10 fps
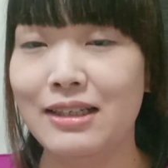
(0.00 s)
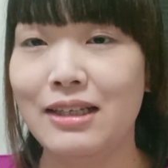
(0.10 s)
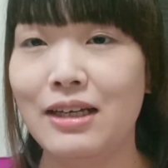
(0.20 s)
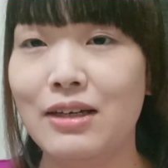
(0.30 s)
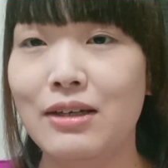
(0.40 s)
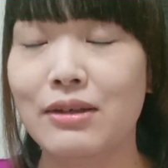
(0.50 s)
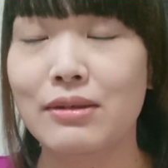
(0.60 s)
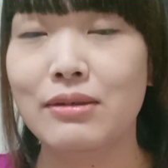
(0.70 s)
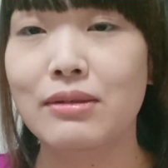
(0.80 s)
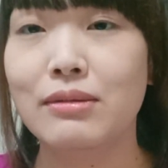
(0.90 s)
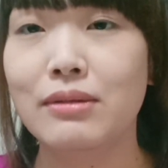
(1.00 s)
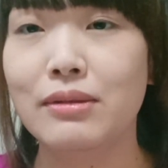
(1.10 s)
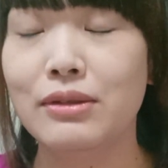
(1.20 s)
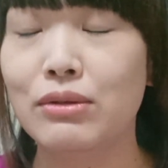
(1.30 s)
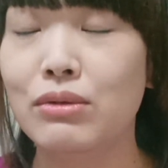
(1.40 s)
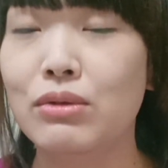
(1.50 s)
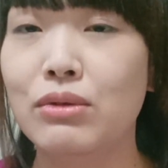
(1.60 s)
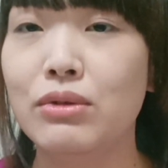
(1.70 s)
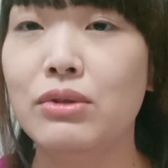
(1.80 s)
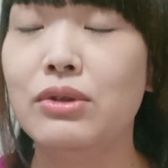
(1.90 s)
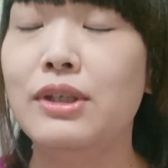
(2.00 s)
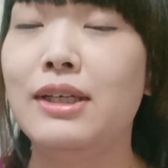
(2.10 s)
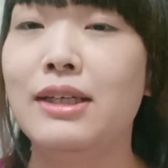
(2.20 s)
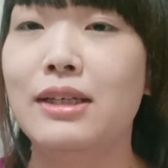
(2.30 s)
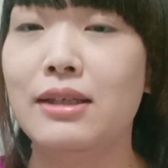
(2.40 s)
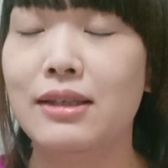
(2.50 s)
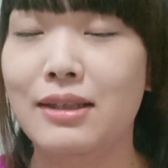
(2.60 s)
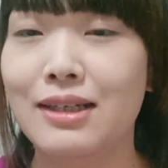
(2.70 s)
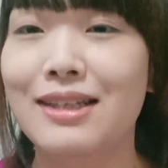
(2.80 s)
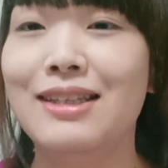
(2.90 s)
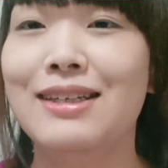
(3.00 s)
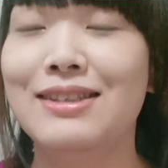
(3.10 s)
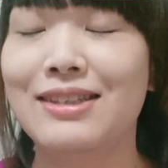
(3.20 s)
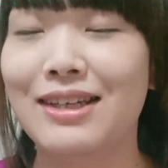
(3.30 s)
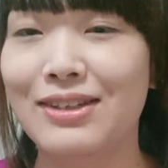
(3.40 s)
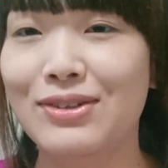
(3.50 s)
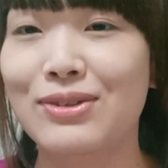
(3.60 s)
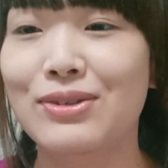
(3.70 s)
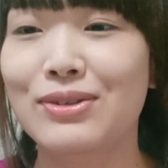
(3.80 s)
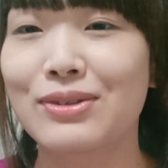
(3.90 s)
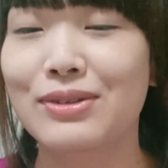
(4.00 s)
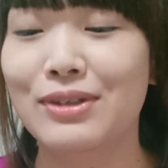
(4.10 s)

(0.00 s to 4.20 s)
で、そのお薬なんですけど、